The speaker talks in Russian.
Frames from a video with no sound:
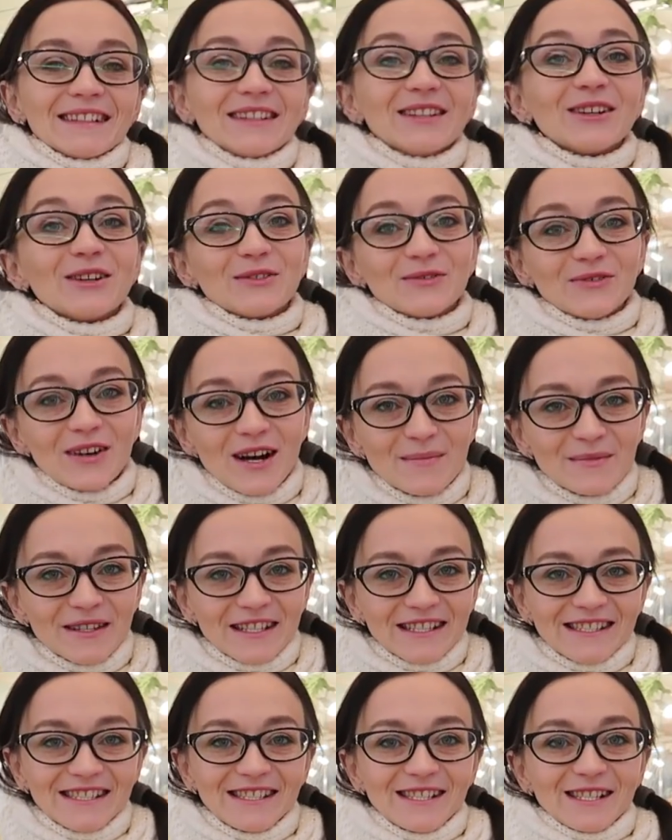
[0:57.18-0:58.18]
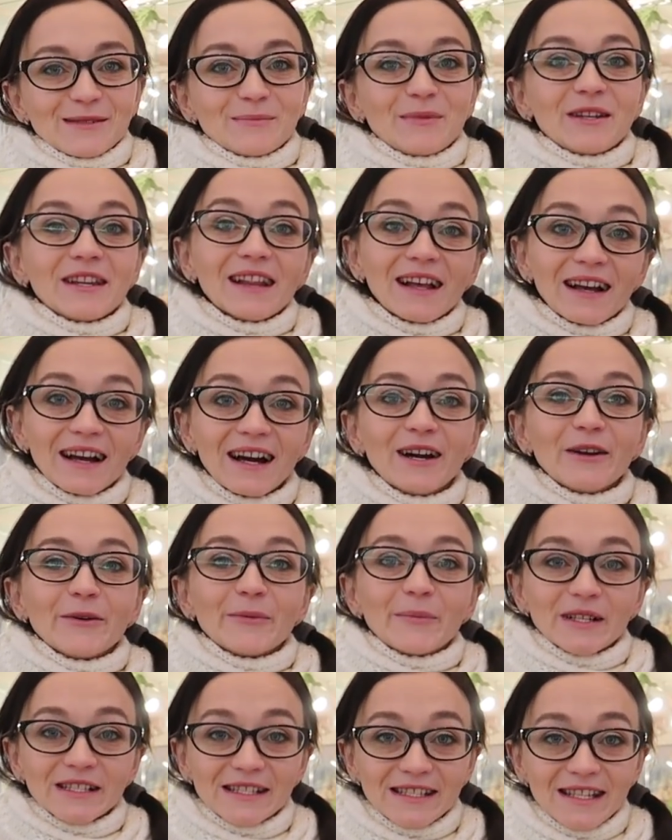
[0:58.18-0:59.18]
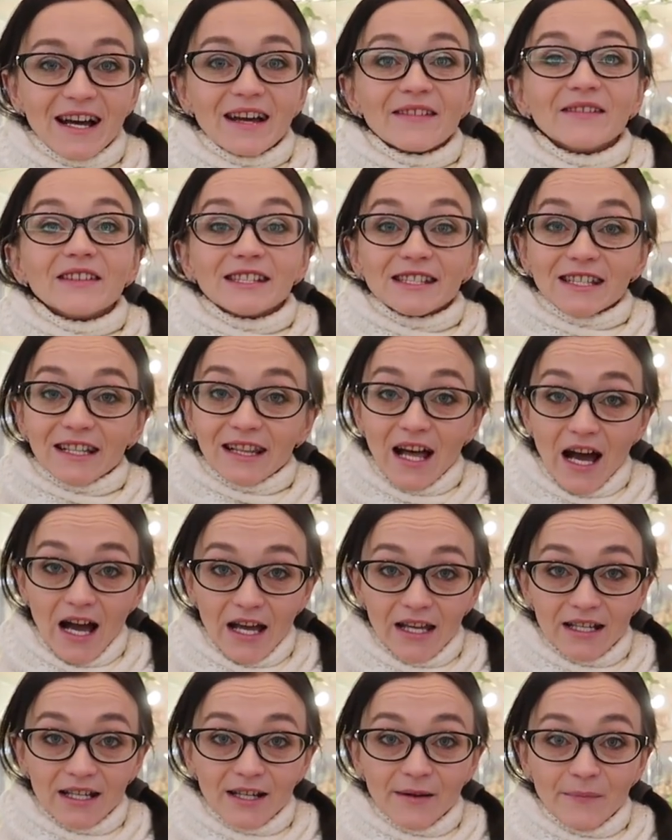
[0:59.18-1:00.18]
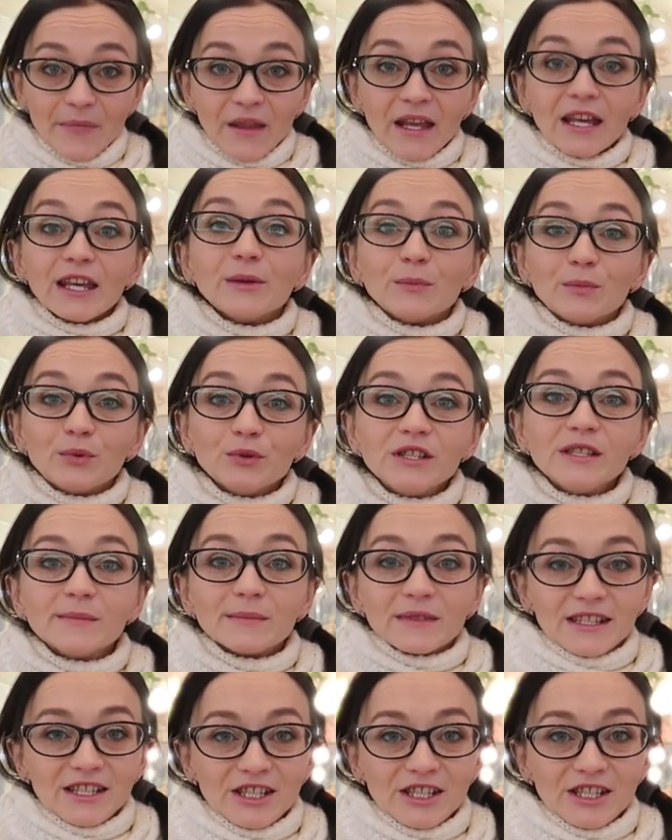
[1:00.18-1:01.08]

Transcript: Но вам я сейчас предлагаю поставить лайк, и будем